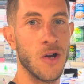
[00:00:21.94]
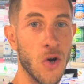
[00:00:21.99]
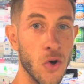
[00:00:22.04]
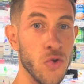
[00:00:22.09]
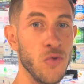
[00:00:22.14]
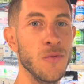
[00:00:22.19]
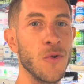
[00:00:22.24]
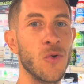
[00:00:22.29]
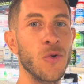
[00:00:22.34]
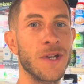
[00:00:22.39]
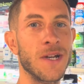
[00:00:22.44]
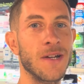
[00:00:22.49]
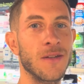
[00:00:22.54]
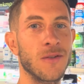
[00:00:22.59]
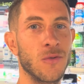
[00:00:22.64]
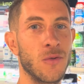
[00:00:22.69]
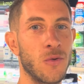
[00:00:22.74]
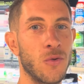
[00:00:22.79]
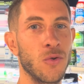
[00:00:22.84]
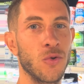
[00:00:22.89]
En numéro
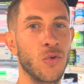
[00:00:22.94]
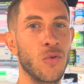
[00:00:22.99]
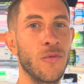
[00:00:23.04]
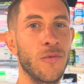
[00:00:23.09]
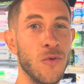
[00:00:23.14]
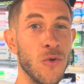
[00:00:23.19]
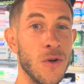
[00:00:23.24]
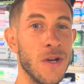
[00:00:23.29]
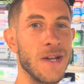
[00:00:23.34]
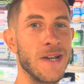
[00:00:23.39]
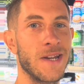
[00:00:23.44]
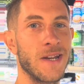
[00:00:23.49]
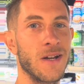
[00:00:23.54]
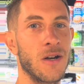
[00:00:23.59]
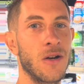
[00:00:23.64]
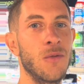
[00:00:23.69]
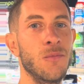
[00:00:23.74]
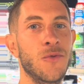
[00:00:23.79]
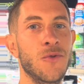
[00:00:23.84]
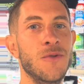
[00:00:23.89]
4, on retrouve le lait
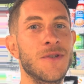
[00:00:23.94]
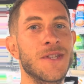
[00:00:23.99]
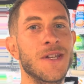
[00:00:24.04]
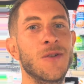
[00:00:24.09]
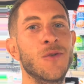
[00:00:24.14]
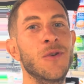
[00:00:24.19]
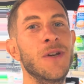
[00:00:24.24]
car comme tu le sais,